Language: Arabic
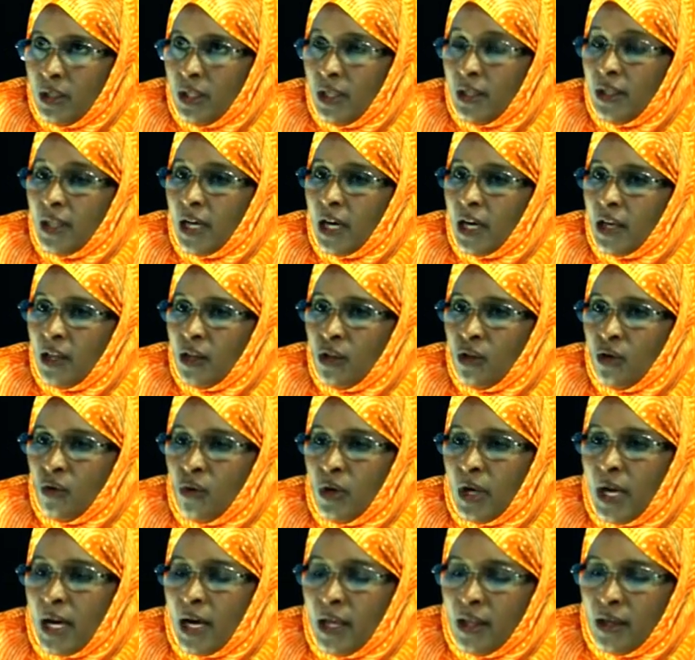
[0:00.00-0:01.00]
تتخذ
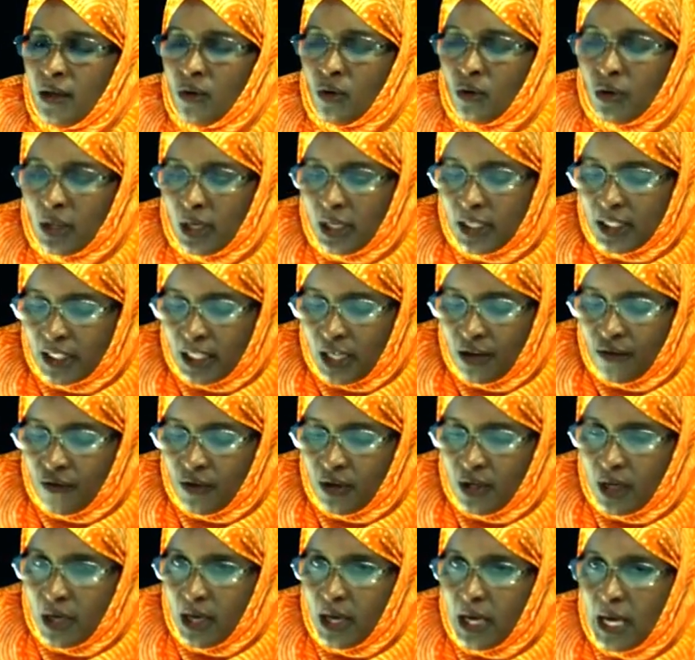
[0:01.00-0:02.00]
الدولة هذه العطلة
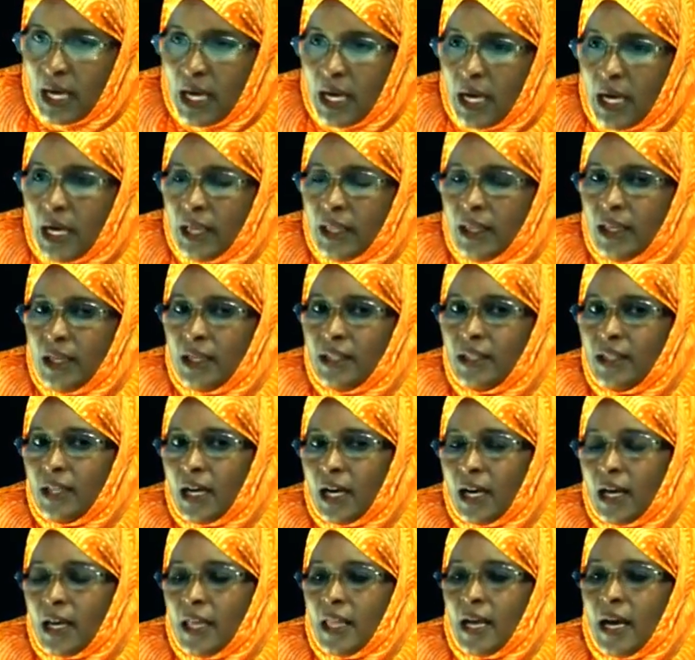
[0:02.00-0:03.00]
الصيفية أن
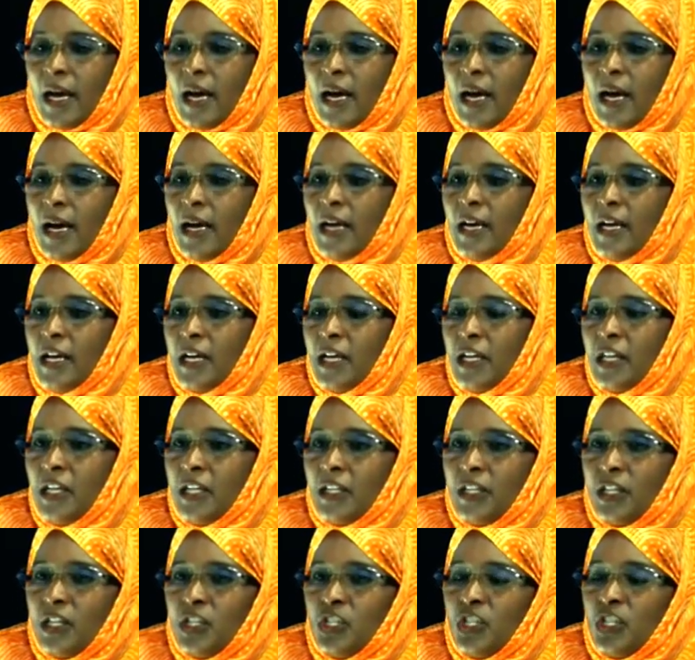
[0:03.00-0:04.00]
تتخذها
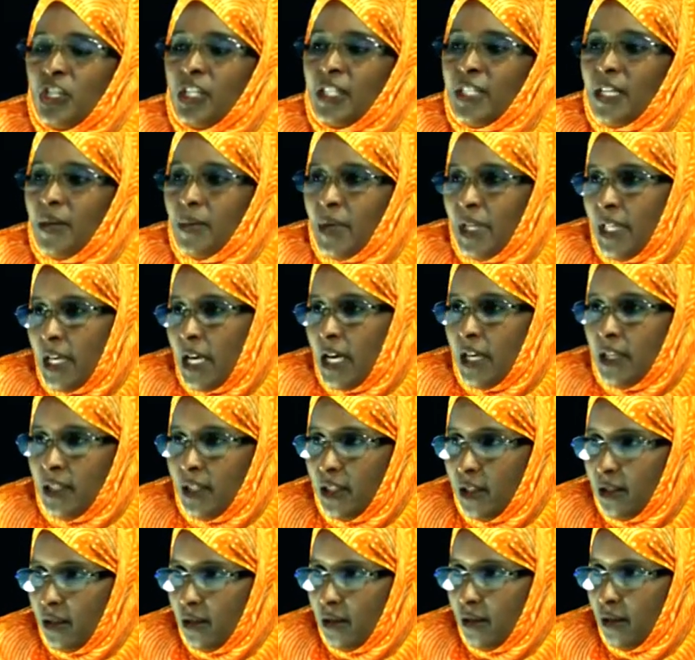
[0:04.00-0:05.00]
لتجهيز
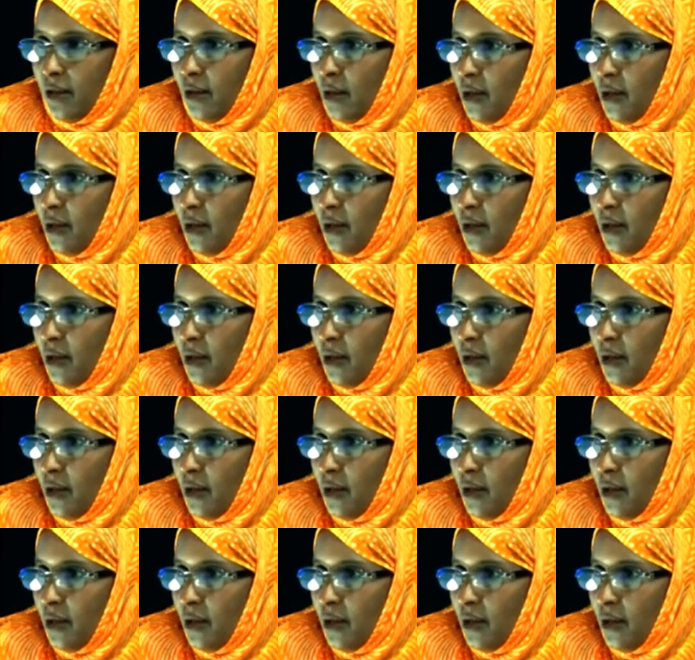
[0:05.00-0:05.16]
المدارس